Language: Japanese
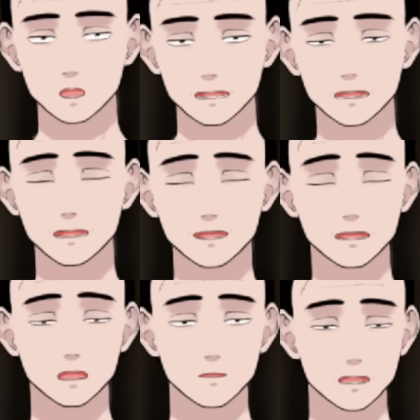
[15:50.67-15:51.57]
だから、
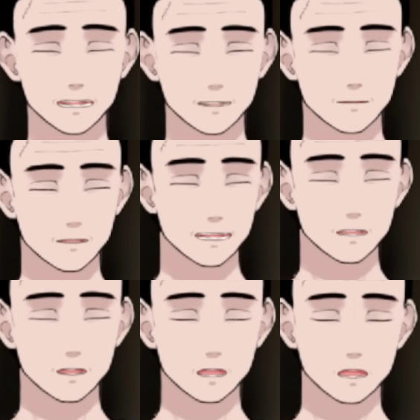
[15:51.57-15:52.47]
返す返す
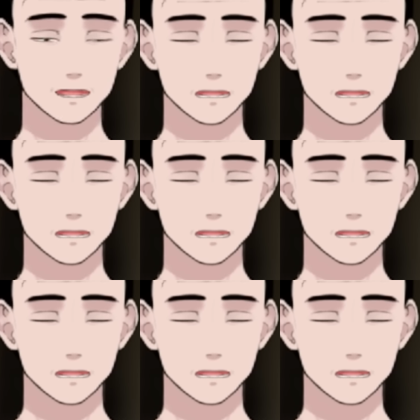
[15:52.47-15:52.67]
親は